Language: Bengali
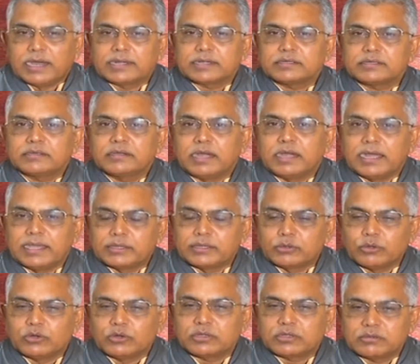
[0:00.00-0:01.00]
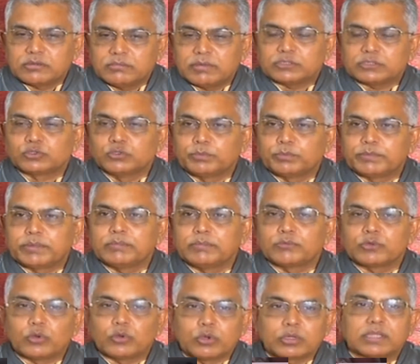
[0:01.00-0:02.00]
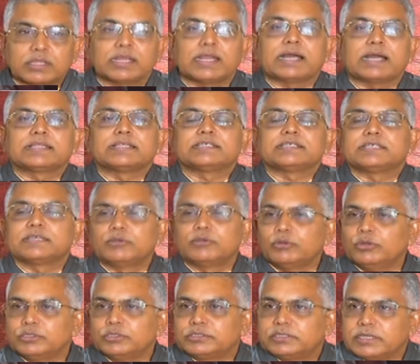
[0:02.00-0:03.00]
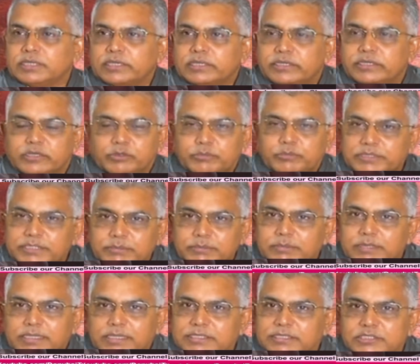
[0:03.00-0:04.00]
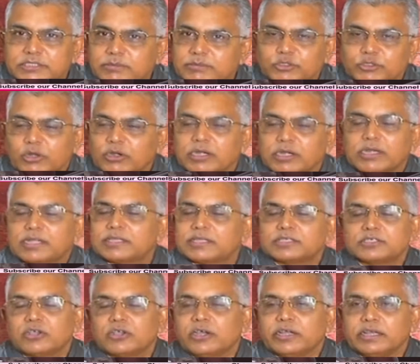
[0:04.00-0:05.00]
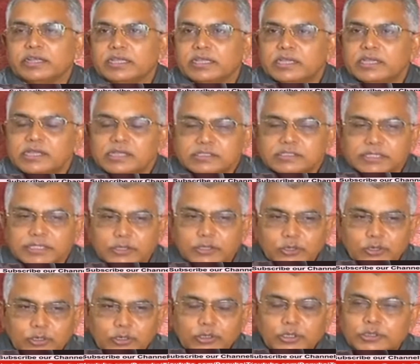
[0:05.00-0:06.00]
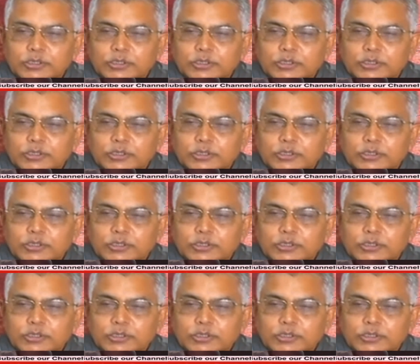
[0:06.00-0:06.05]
আর হাইকোর্ট বা সুপ্রিম কোর্টের আদেশ এগুলো হচ্ছে এটা বিজেপির আদেশে বা সরকারের আদেশে হয়নি সেই জন্য